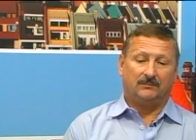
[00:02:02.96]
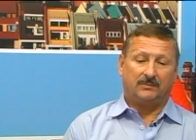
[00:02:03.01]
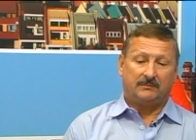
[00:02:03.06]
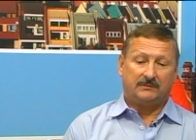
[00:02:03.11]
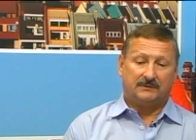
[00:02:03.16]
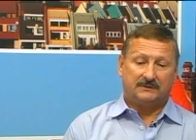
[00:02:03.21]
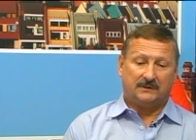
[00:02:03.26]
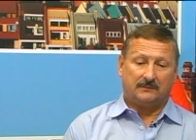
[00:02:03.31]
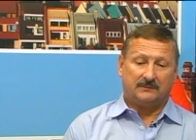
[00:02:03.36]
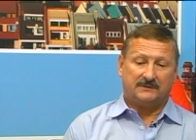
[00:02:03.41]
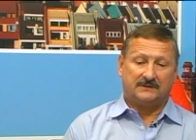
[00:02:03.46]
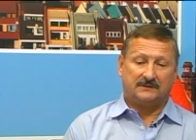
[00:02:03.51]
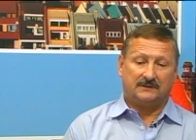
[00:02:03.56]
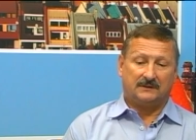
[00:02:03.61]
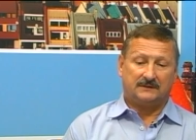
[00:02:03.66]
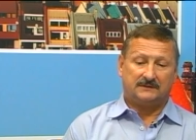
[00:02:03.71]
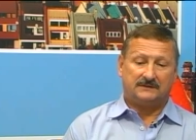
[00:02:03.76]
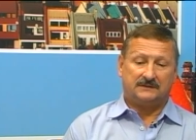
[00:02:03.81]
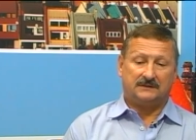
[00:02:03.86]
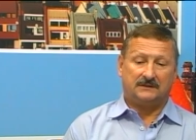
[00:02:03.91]
Pamiętamy
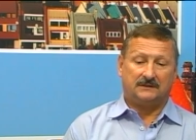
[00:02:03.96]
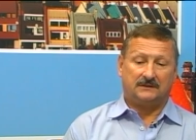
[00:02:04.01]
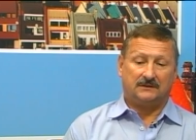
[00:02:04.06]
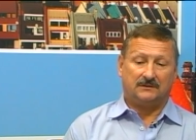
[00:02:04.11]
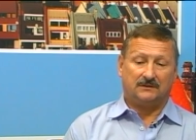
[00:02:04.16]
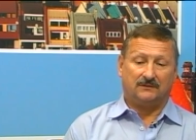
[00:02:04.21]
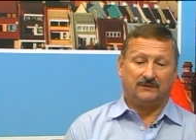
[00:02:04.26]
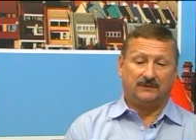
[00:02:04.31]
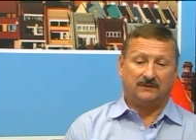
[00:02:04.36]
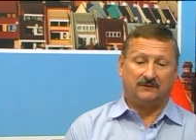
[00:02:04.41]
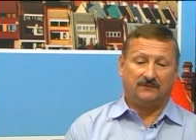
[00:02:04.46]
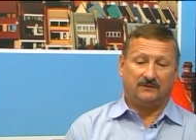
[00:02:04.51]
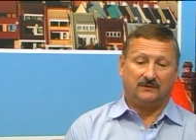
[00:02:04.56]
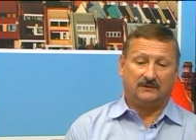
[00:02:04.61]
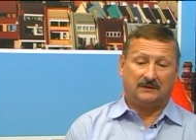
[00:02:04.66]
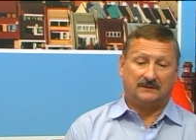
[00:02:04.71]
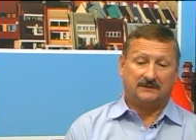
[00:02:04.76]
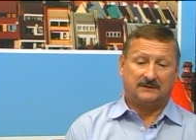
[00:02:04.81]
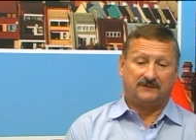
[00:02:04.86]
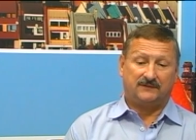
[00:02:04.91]
sytuację, kiedy to
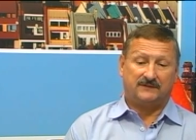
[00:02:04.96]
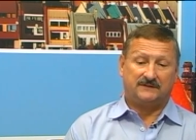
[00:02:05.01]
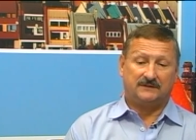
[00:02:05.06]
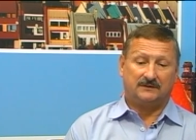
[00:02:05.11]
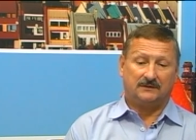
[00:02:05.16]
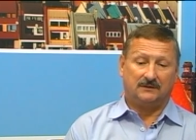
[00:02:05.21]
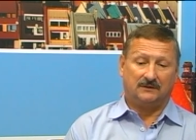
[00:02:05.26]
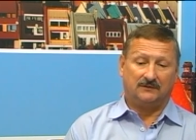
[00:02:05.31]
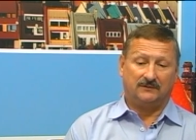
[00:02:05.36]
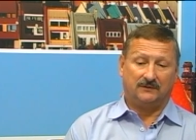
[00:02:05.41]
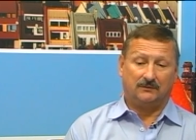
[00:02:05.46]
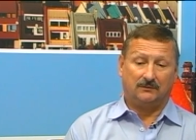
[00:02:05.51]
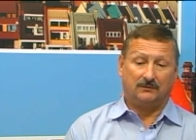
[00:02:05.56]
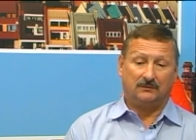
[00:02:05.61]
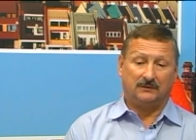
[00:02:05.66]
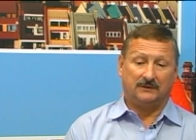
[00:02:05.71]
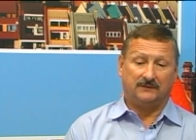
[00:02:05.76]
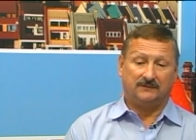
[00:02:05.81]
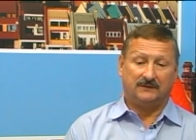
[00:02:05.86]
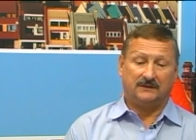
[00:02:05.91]
wojewoda
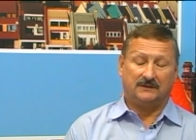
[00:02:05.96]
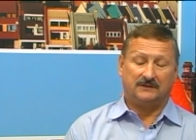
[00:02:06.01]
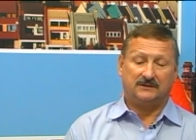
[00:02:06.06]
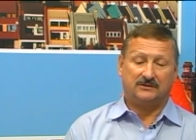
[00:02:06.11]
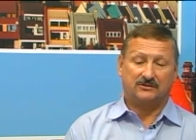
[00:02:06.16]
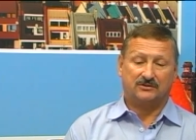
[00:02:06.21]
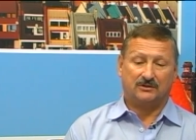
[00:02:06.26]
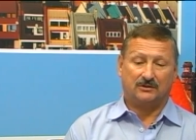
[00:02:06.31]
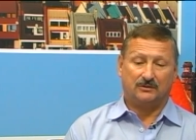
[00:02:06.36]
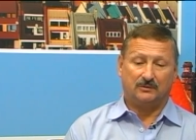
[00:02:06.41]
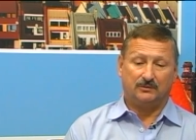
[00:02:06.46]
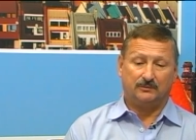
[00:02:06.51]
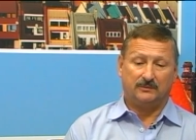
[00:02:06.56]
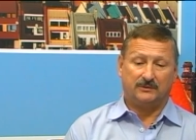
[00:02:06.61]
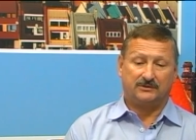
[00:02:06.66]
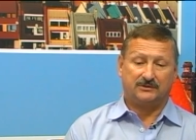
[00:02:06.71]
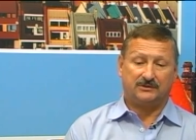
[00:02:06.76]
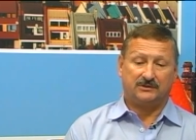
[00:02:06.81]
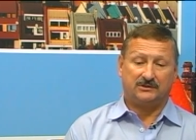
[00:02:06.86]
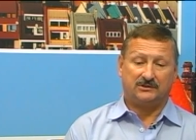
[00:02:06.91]
zakwestionował likwidację szkoły
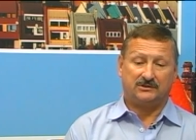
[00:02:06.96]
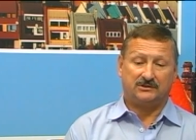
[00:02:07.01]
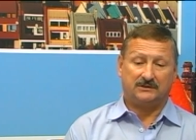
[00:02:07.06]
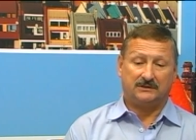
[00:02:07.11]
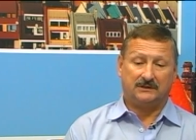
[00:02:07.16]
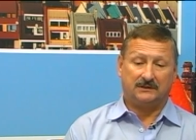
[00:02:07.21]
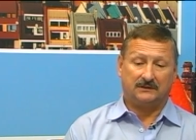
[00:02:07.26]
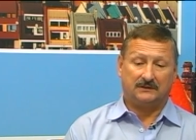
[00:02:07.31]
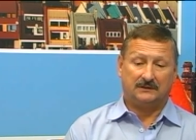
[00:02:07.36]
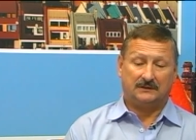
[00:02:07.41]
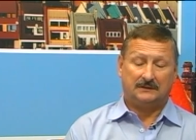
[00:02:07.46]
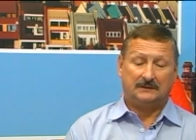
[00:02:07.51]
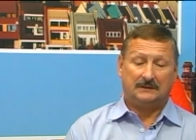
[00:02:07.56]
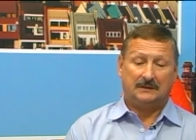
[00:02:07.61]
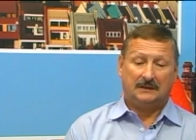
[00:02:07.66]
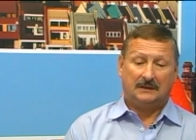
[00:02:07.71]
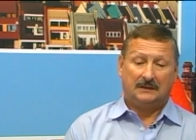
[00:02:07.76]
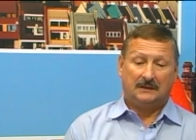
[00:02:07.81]
nr 31